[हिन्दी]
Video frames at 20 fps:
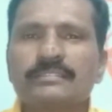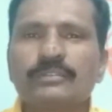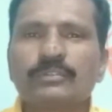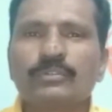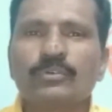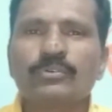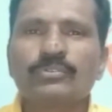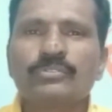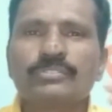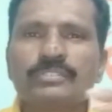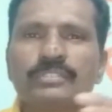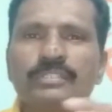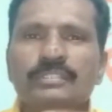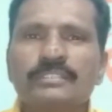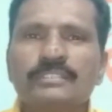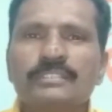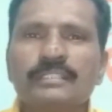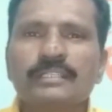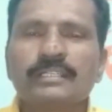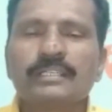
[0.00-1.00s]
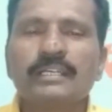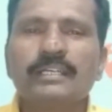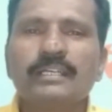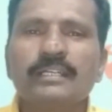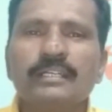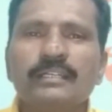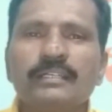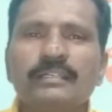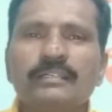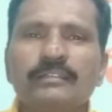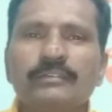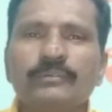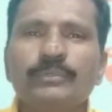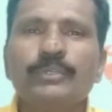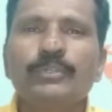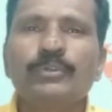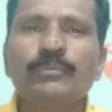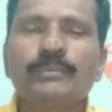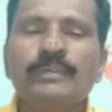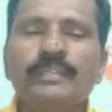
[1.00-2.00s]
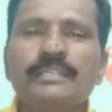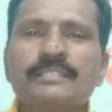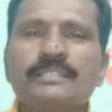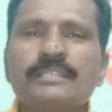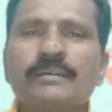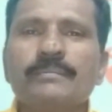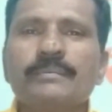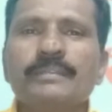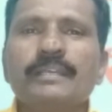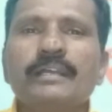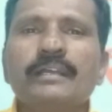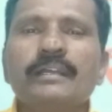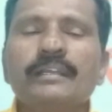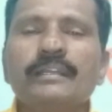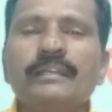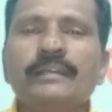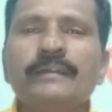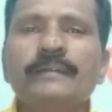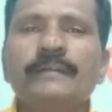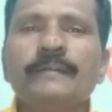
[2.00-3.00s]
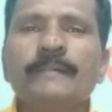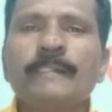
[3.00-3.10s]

रोहन सर जी का वीडियो मेरे सामने आ गया